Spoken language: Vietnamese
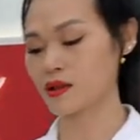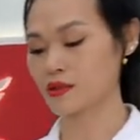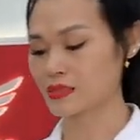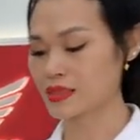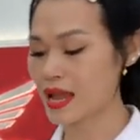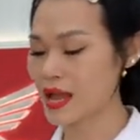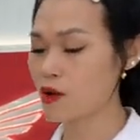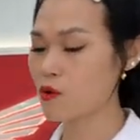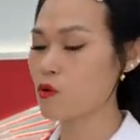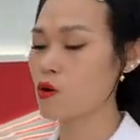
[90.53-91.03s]
thể
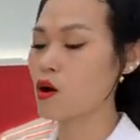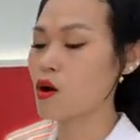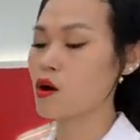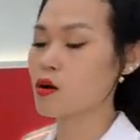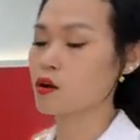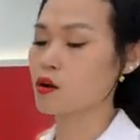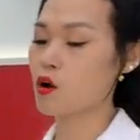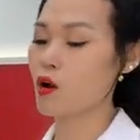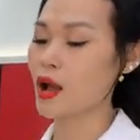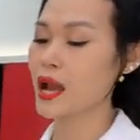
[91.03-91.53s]
thao,
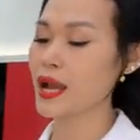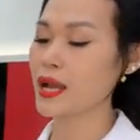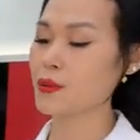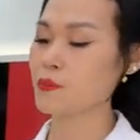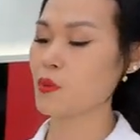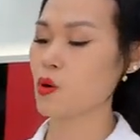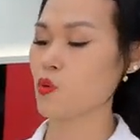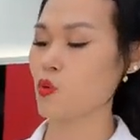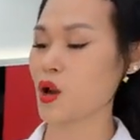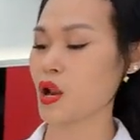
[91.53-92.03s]
có hai
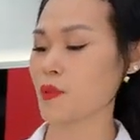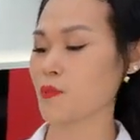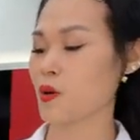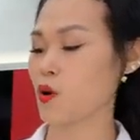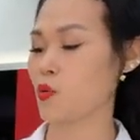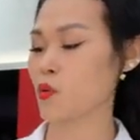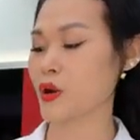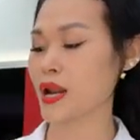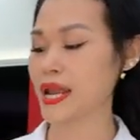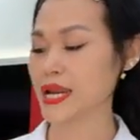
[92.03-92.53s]
màu là
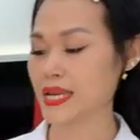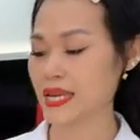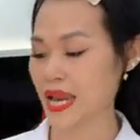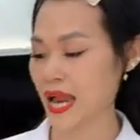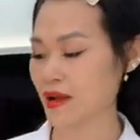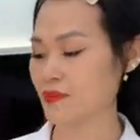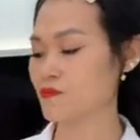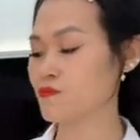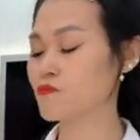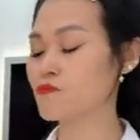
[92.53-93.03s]
màu đen
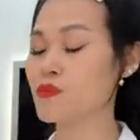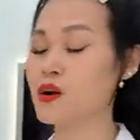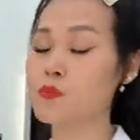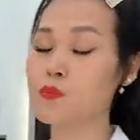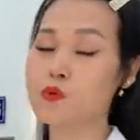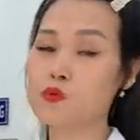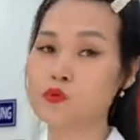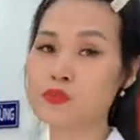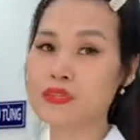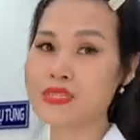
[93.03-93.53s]
nhám và
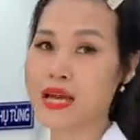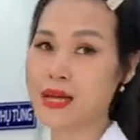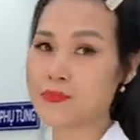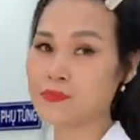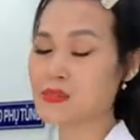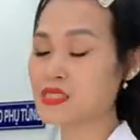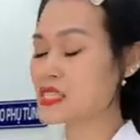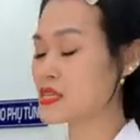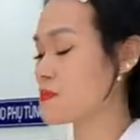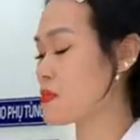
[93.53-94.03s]
màu xám
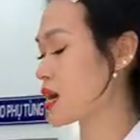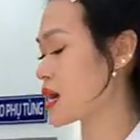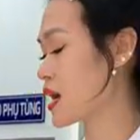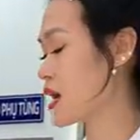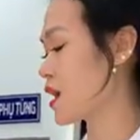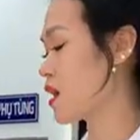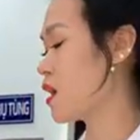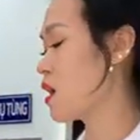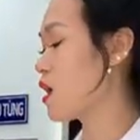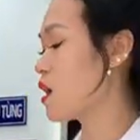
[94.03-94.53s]
xi măng ạ.